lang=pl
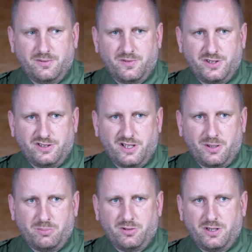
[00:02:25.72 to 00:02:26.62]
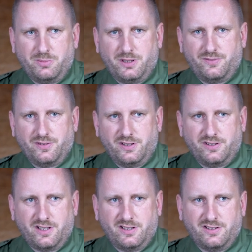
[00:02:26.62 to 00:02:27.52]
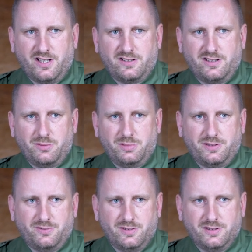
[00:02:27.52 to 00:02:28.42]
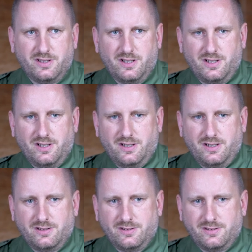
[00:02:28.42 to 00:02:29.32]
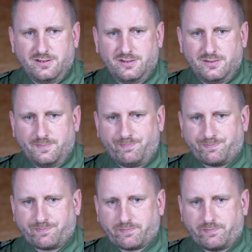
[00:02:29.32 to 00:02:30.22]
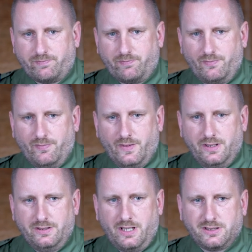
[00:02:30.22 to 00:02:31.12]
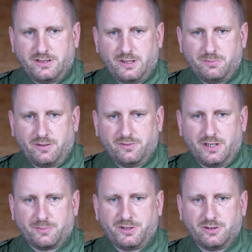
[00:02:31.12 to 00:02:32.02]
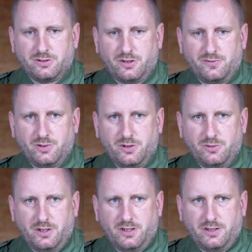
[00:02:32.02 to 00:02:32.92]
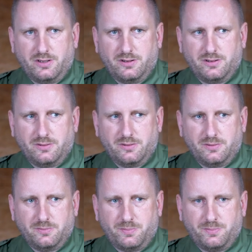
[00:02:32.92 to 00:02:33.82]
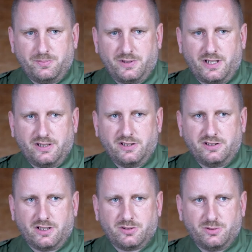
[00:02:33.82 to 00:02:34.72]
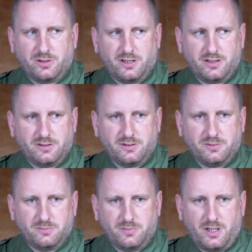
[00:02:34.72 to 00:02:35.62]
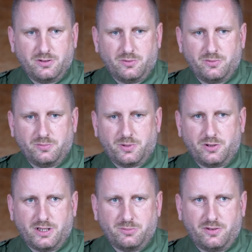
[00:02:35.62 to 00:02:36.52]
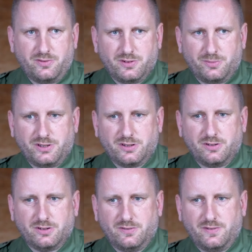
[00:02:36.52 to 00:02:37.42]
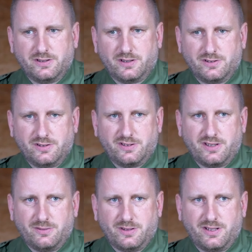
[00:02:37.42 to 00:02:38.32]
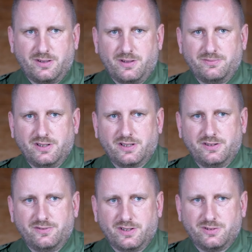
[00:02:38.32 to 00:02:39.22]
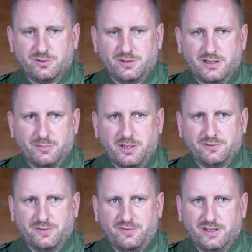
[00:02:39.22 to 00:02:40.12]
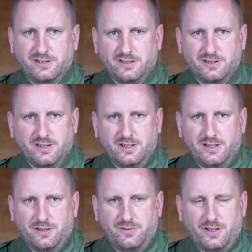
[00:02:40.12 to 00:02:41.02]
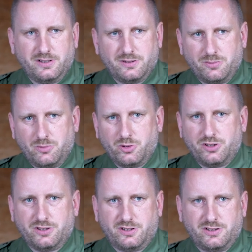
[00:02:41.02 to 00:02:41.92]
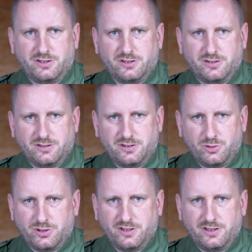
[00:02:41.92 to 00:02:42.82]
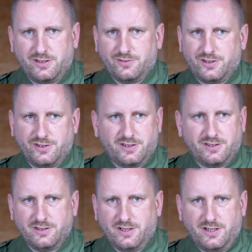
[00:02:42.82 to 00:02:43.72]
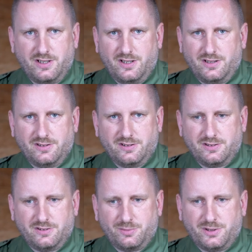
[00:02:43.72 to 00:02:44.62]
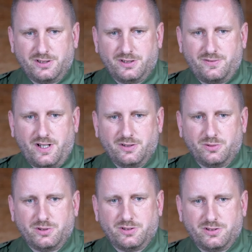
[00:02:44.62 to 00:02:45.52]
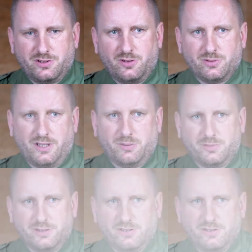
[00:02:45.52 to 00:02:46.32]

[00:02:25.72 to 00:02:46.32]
wyjścia na pole bitwy, inscenizację bitwy, E, jak się bawią, jak przygotowują e, zajęcia, które e, mają programowo do przygotowania. To jest cała, cała wielka infrastruktura, naprawdę fajnie, fajnie ta młodzież i uczestnicy wszyscy to przeżywają, chcą tam być.